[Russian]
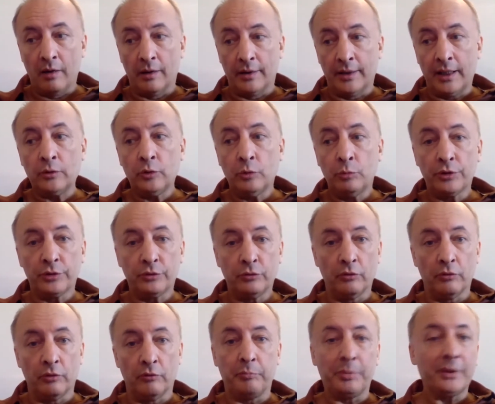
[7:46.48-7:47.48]
Я думаю,
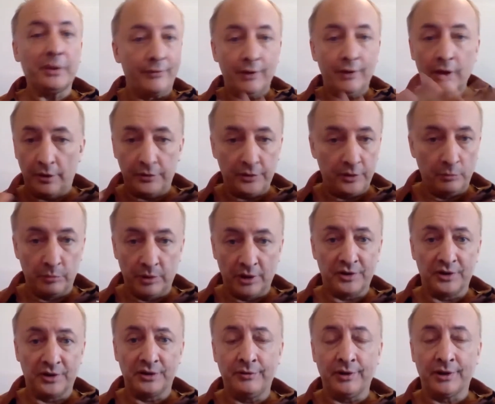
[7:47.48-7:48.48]
что в подавляющем
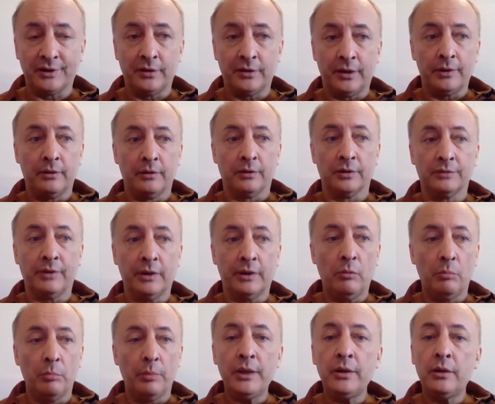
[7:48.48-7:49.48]
большинстве э,
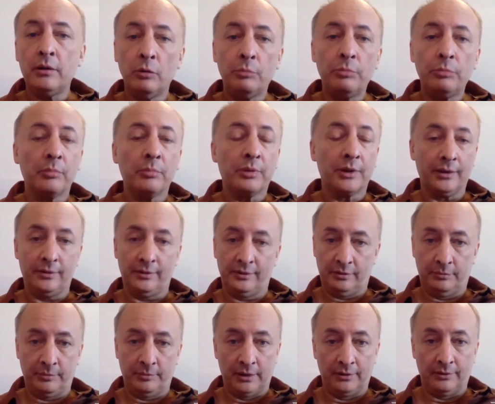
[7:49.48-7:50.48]
своем мы не любим брать на
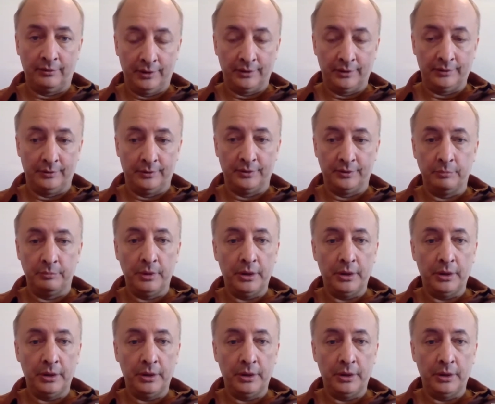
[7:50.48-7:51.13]
себя ответственность.